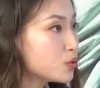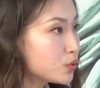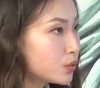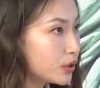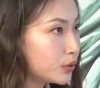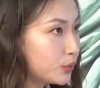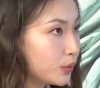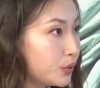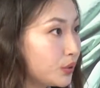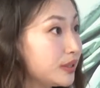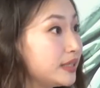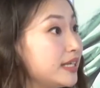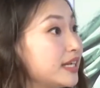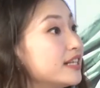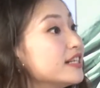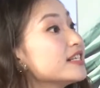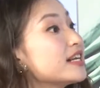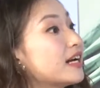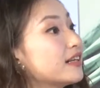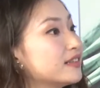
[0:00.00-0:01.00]
果对于年
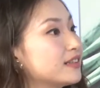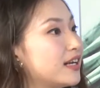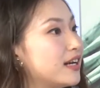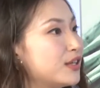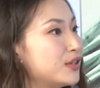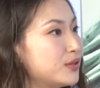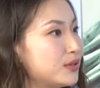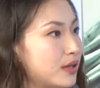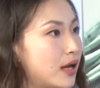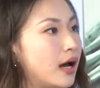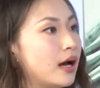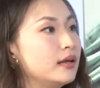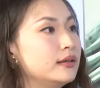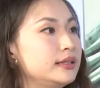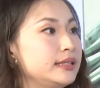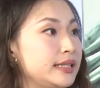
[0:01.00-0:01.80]
长的。啊，